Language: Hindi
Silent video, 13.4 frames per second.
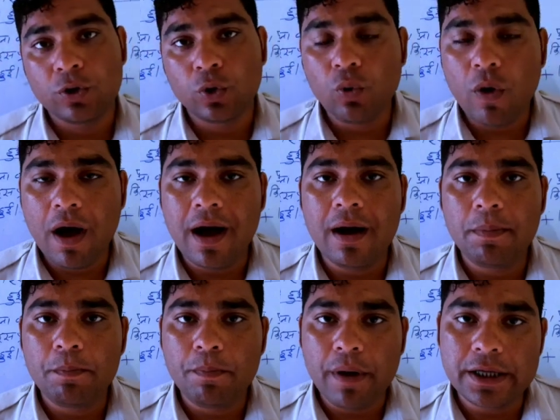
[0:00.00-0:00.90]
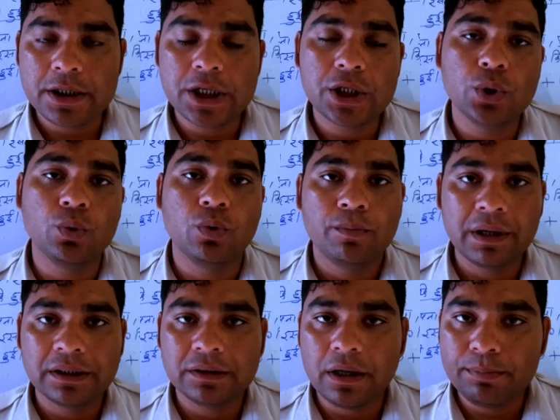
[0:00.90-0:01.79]
तो वहां पॉजिटिव
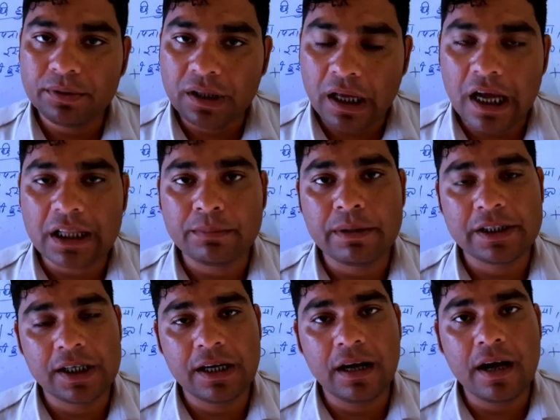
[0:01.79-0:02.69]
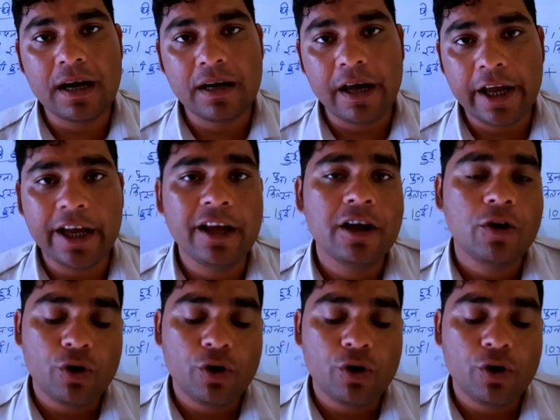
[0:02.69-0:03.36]
मतलब धनात्मक चिन्ह लगाना है